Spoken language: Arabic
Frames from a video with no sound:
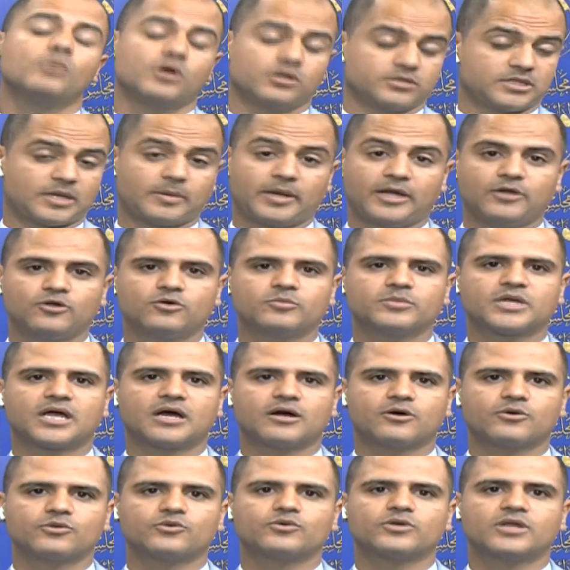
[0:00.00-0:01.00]
طبعا هم
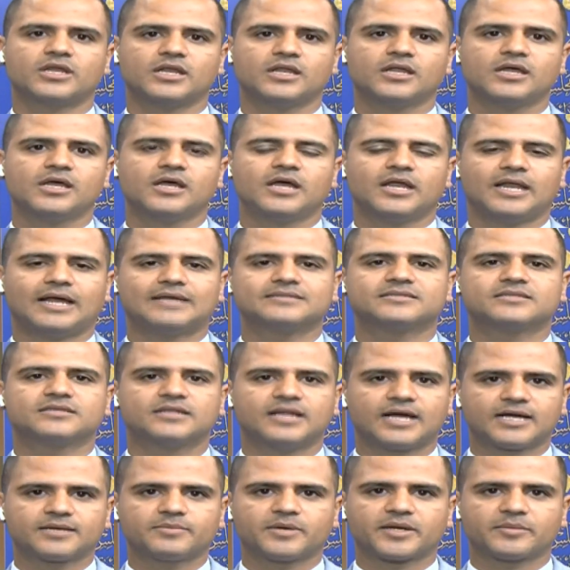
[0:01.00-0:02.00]
ياخذون العدد
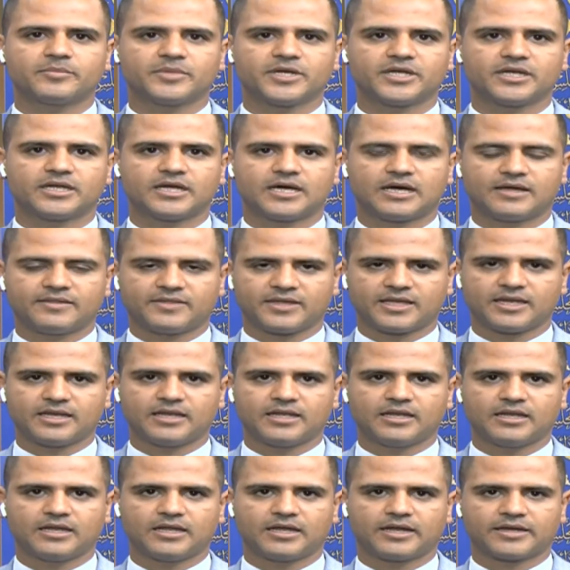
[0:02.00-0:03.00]
الاكبر من هذه
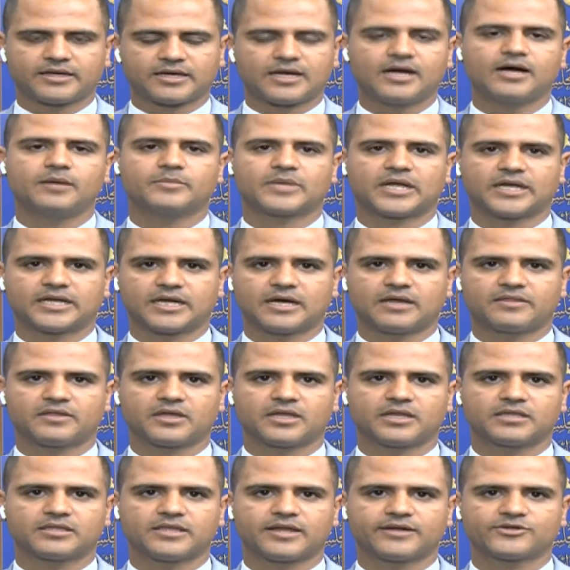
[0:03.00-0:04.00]
الارقام يعني هذه
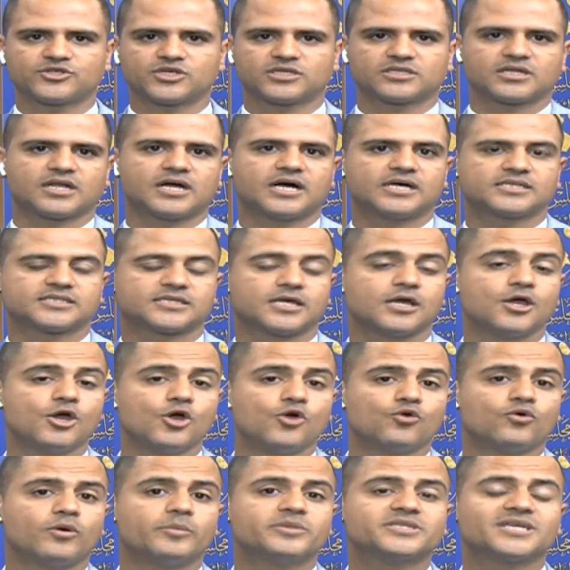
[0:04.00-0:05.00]
الدرجات الخاصه
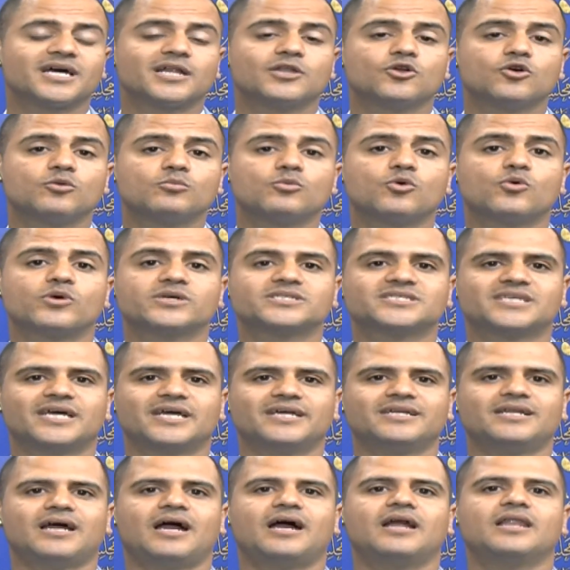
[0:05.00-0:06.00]
وبالتالي هم
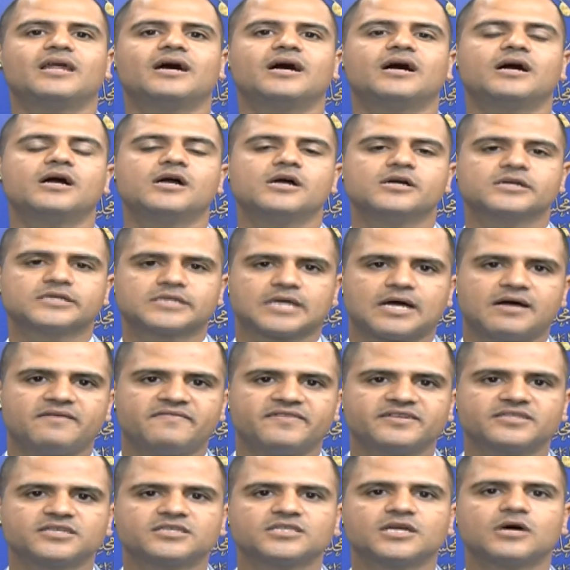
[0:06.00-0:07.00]
موزعين على
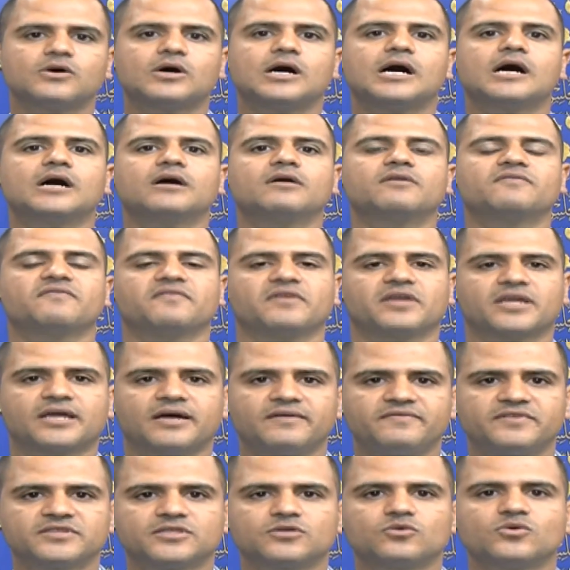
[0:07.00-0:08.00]
كافة الدوائر في
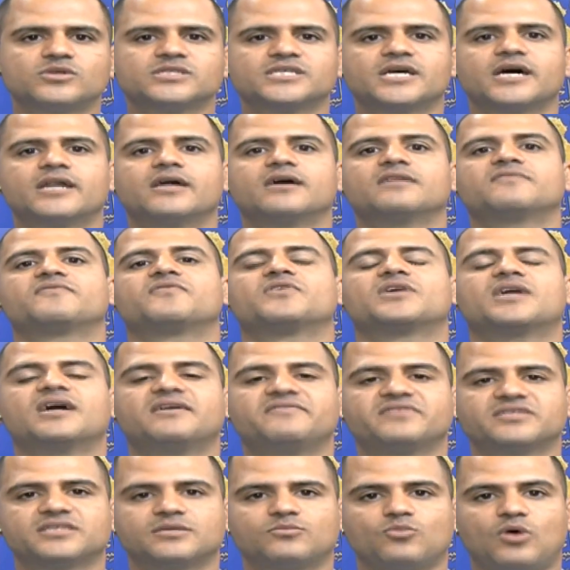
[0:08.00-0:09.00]
كافة الوزارات في
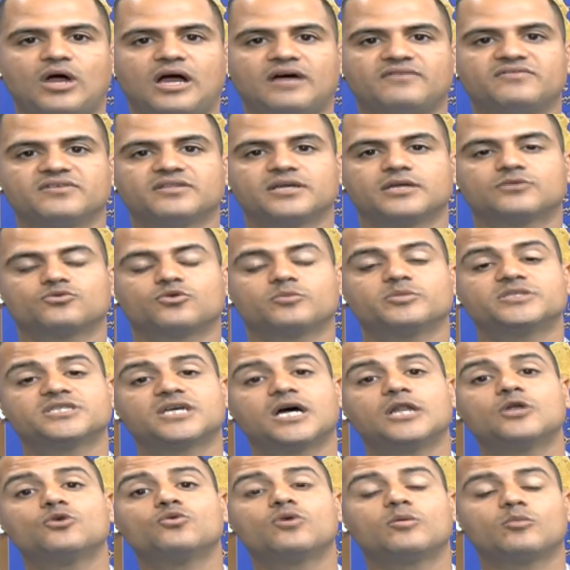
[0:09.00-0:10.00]
كافة المحافظات
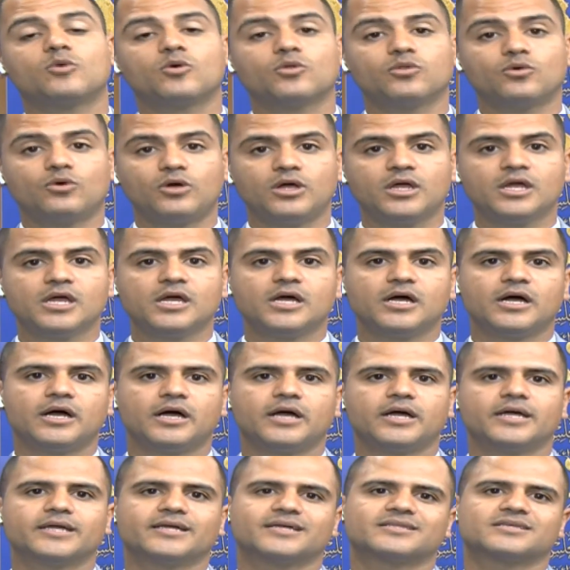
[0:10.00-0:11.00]
وبالتالي هو موضوع
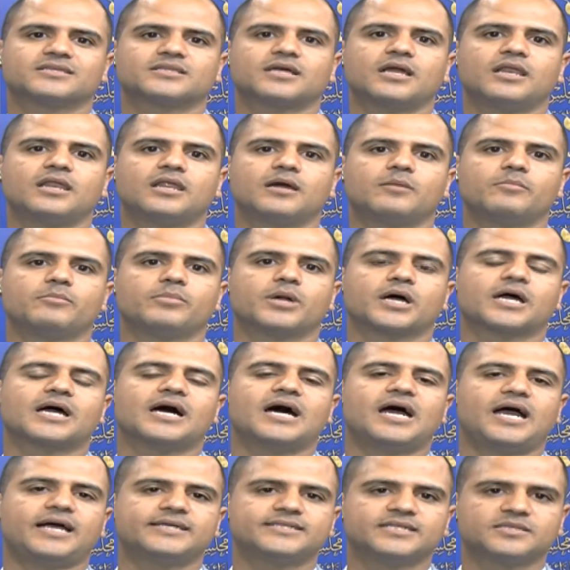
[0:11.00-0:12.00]
آه، يتطلب
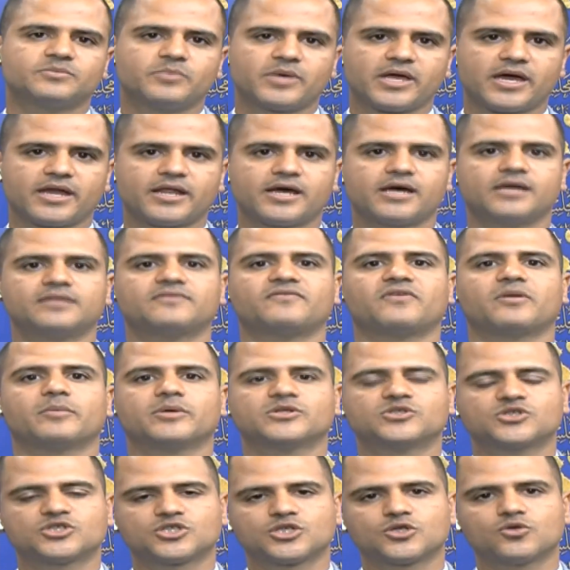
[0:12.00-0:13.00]
قاعدة بيانات في
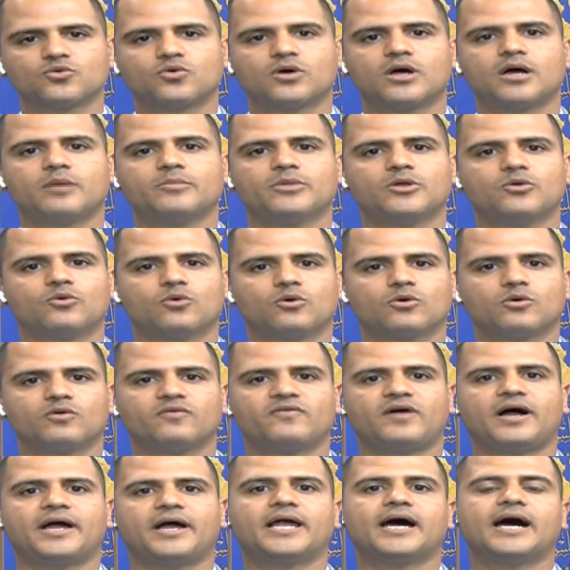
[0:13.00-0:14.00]
مجلس النواب للوقوف
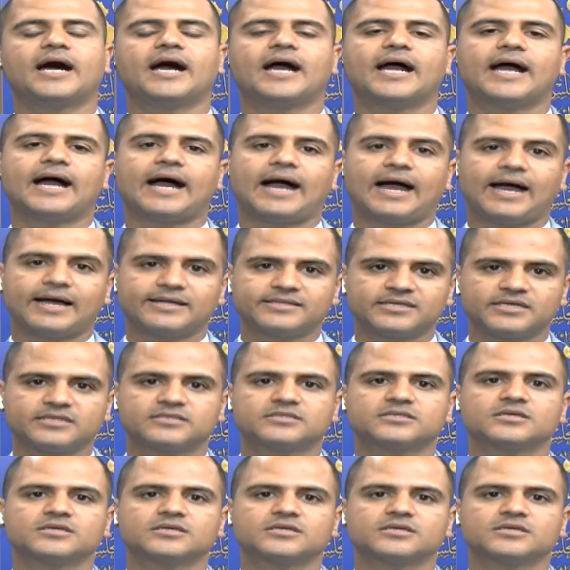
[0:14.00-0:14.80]
على عدد